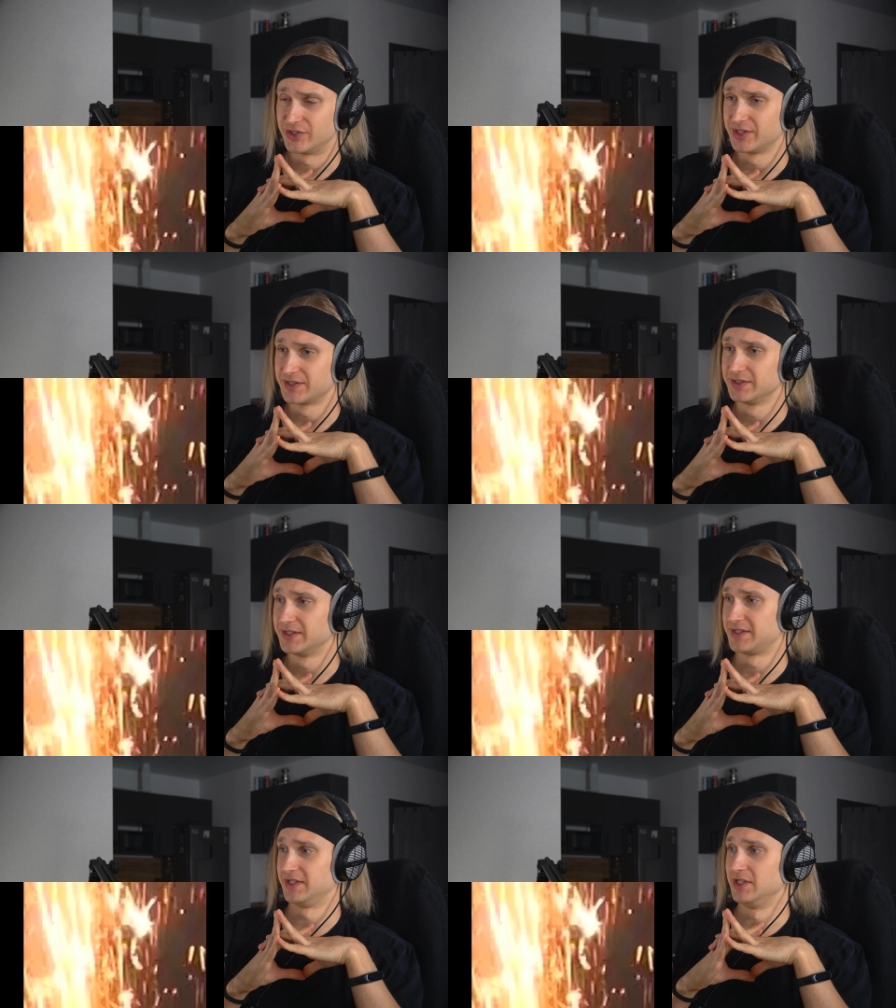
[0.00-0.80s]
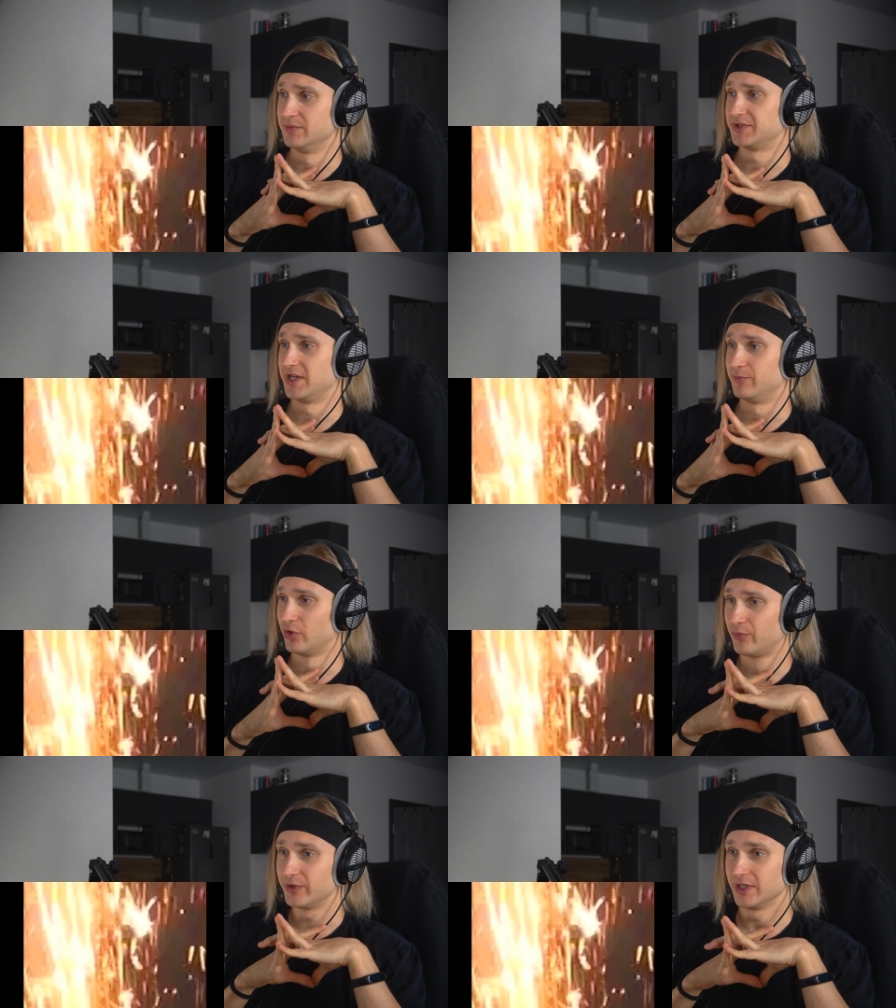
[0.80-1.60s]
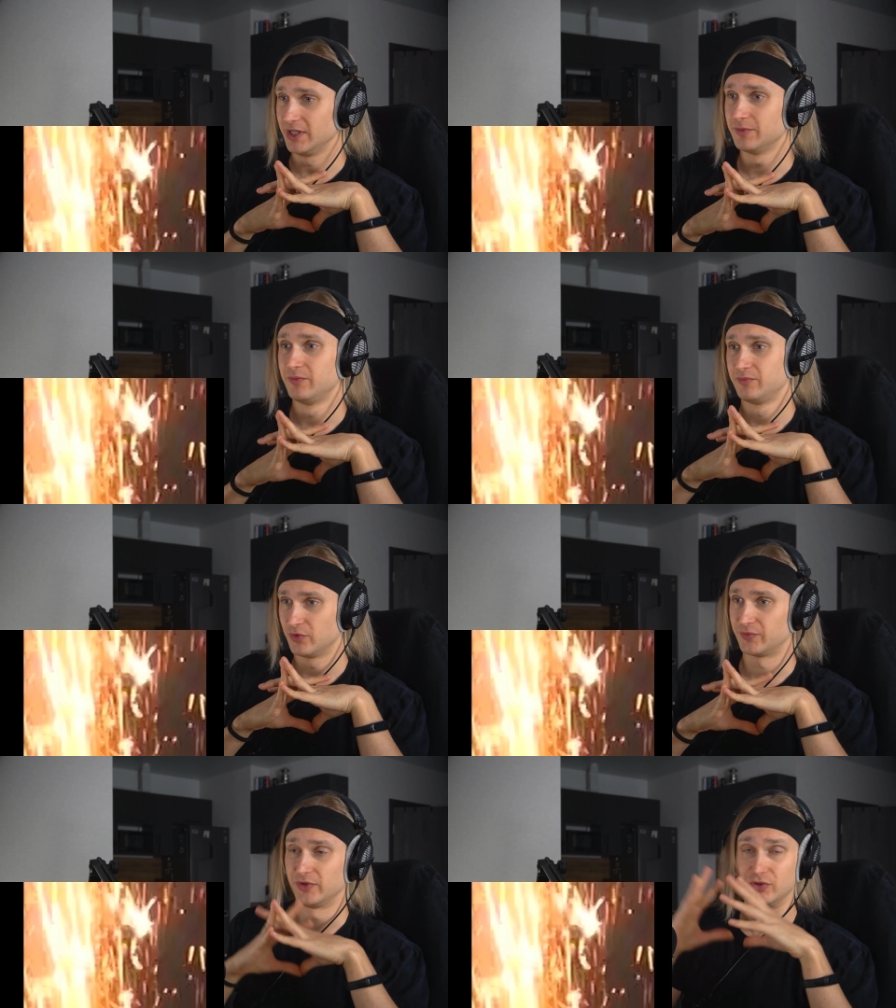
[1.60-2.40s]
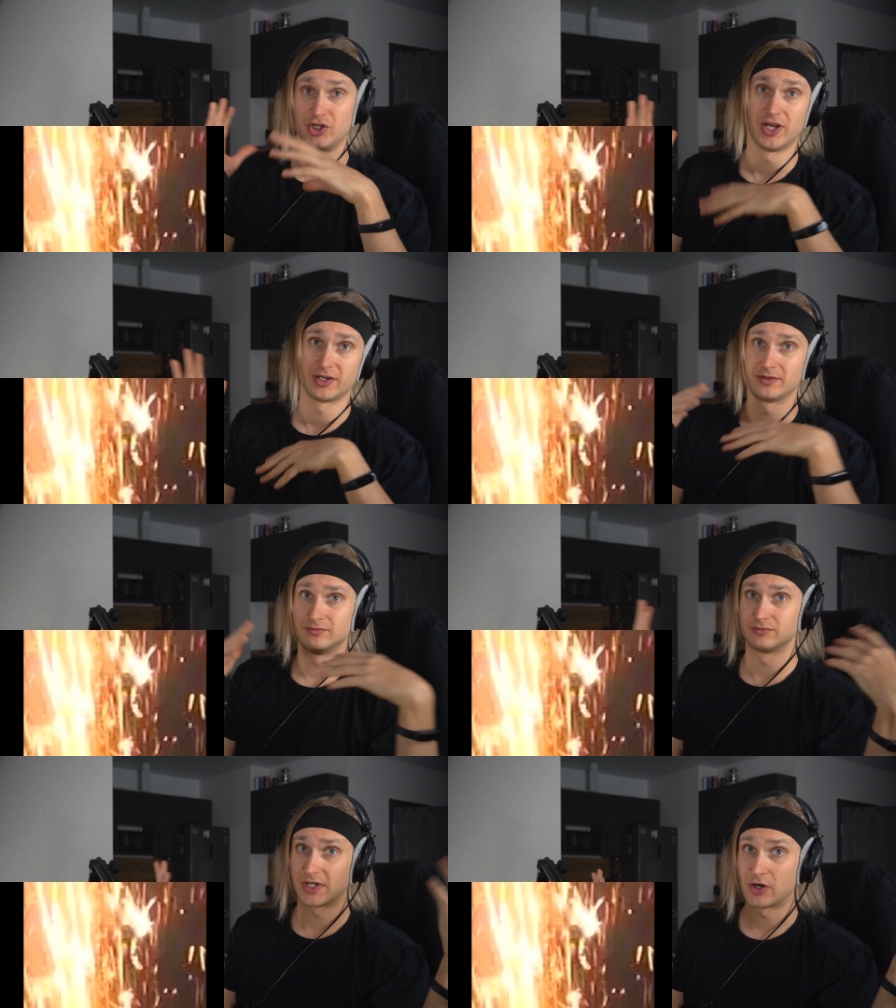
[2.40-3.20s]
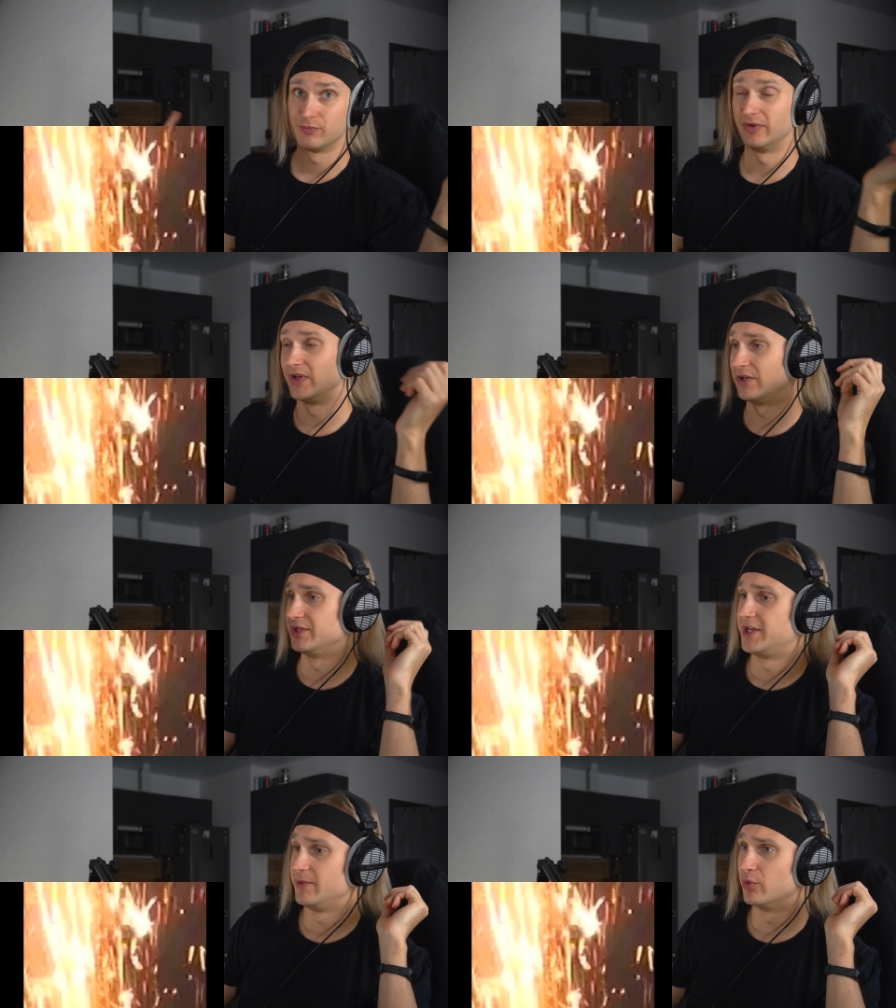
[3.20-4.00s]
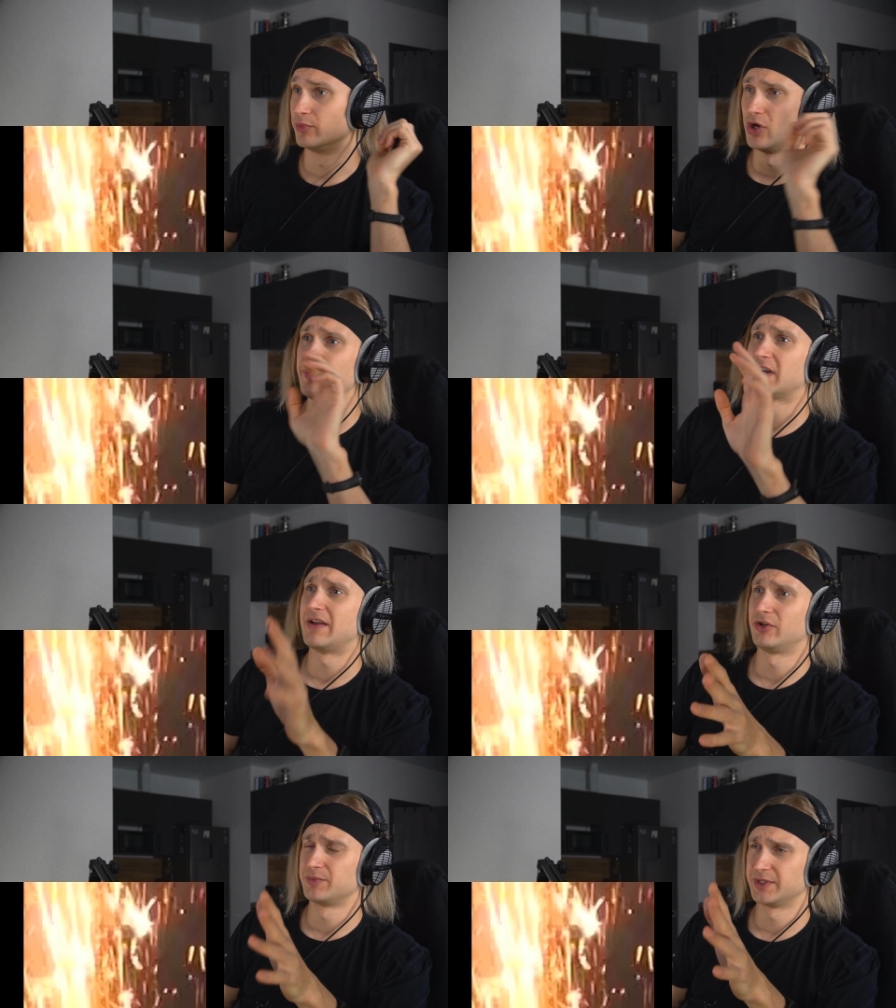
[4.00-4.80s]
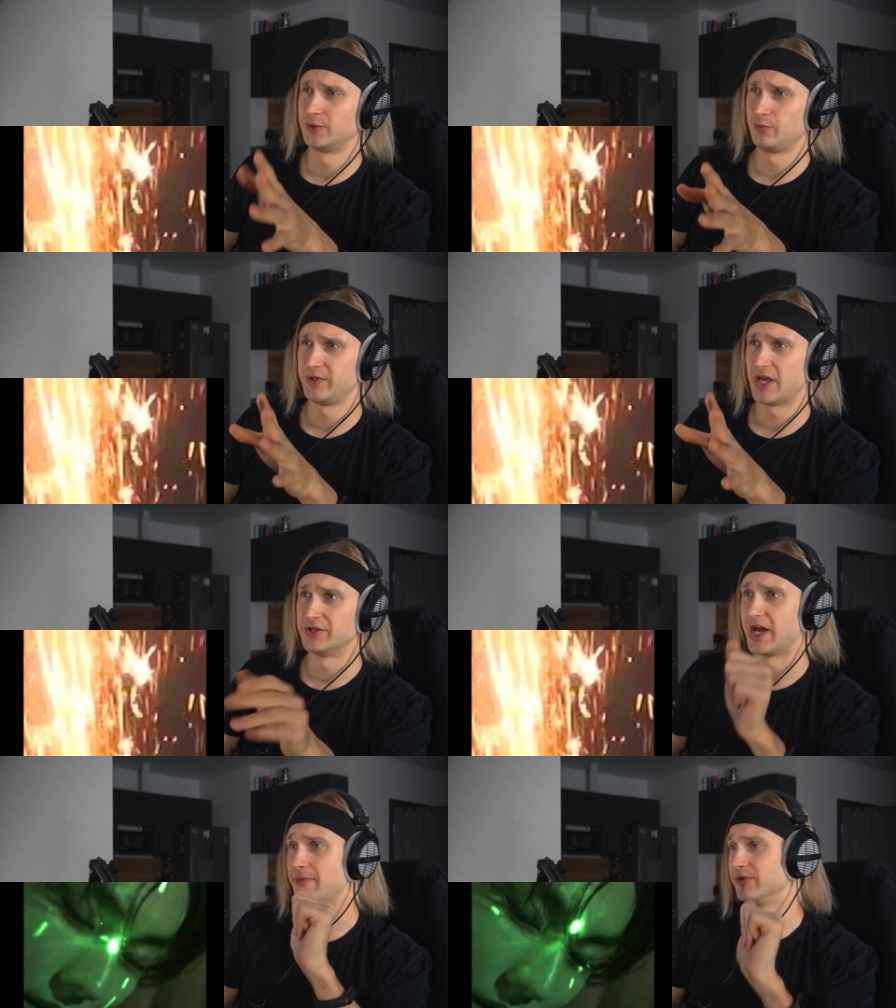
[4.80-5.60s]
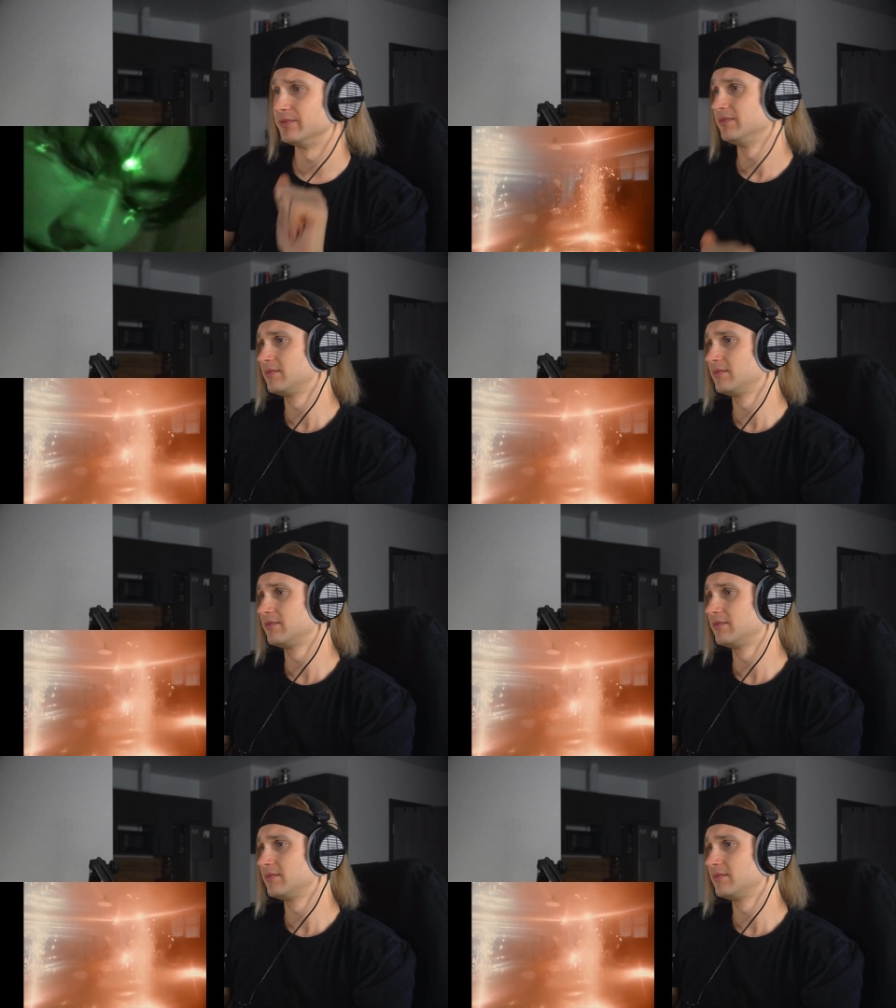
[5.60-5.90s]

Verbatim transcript: Джексона соединим с кей-поп и вот в ключе как он повлиял на кей-поп. Но пока вернемся к группе Enhypen.